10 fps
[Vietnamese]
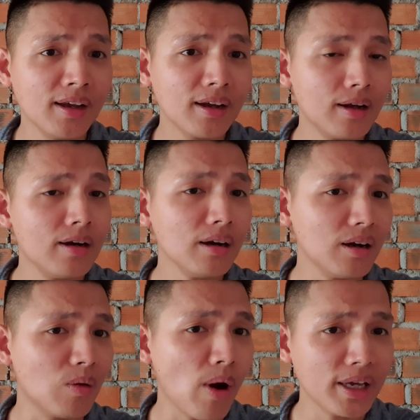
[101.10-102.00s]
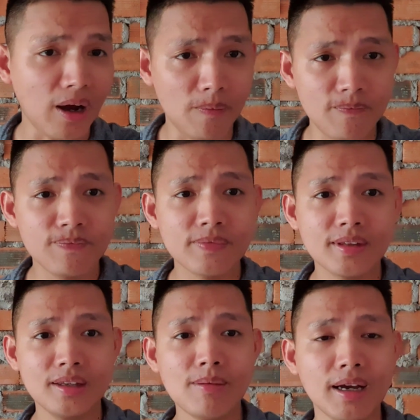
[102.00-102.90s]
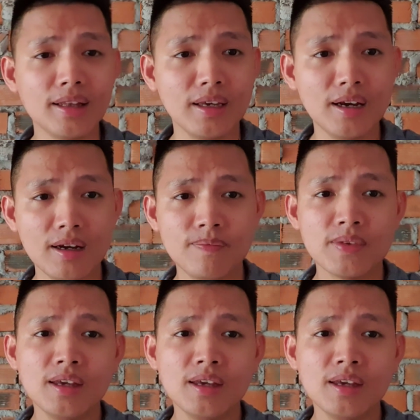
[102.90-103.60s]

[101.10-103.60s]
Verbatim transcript: cái đó rất là quan trọng các bạn anh chị ha